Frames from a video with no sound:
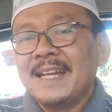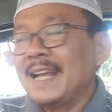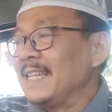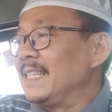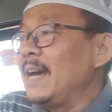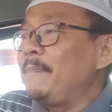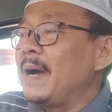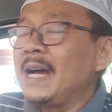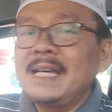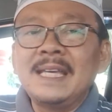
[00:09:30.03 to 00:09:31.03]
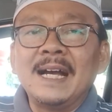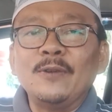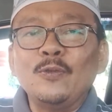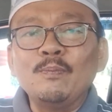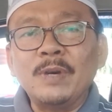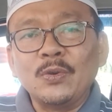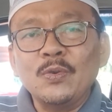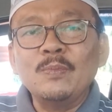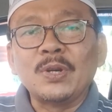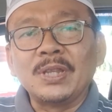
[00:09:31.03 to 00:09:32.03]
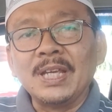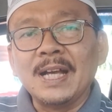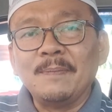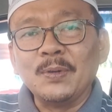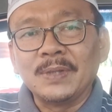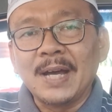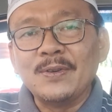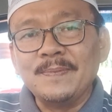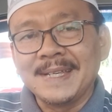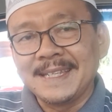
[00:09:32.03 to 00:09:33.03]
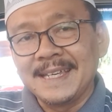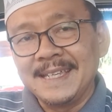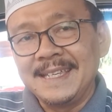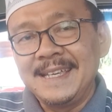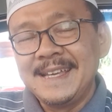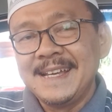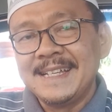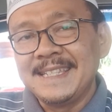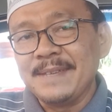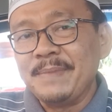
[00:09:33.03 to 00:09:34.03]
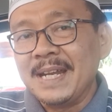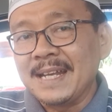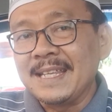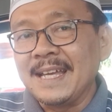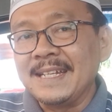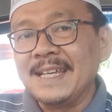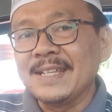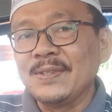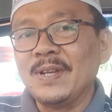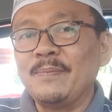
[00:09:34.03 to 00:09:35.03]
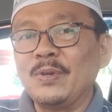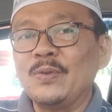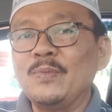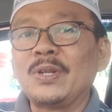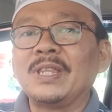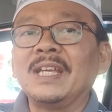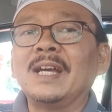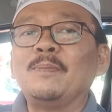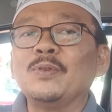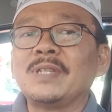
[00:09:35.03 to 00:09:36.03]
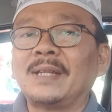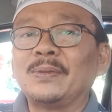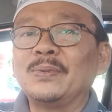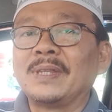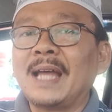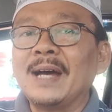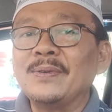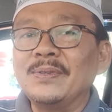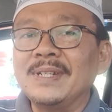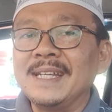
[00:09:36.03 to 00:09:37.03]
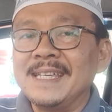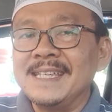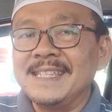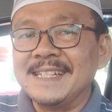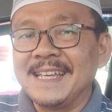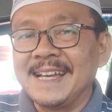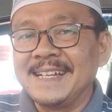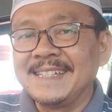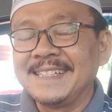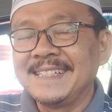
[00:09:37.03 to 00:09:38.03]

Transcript: Nah, siapa yang berumur 30 tahun Masehi, sebenarnya dia sudah berumur 31 tahun Hijriah.